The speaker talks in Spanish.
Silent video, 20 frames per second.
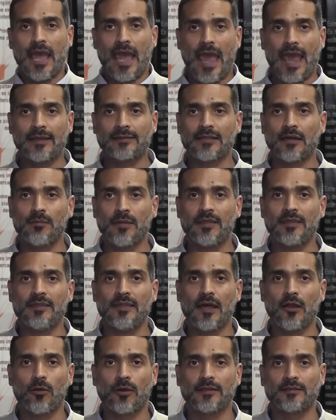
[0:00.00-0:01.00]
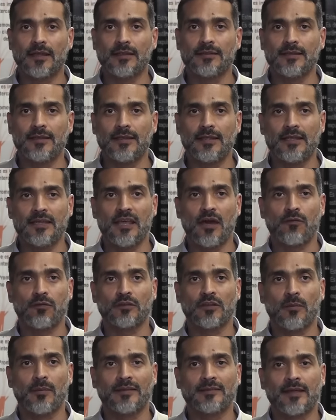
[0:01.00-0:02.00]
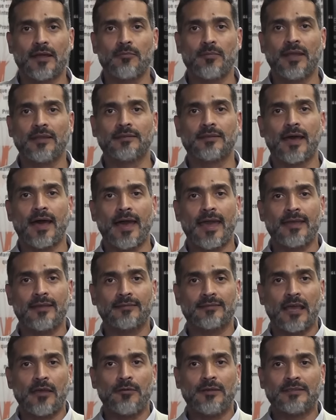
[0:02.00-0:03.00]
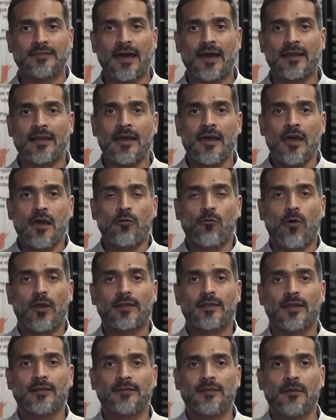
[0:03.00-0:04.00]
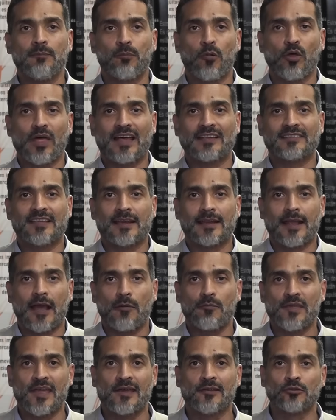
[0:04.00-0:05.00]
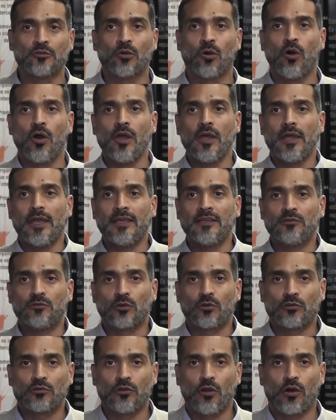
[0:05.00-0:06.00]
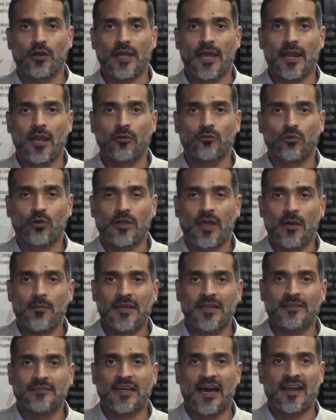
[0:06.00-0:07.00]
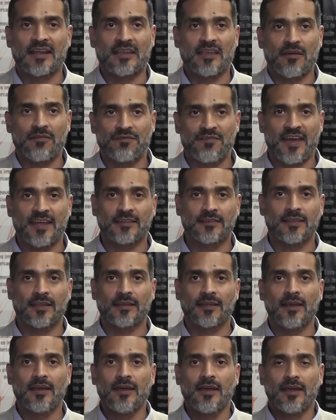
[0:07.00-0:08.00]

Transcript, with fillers: Estas medidas lo que están dirigidas fundamentalmente a es evitar cualquier tipo de acercamiento, instrucciones de la autoridad militar que afecten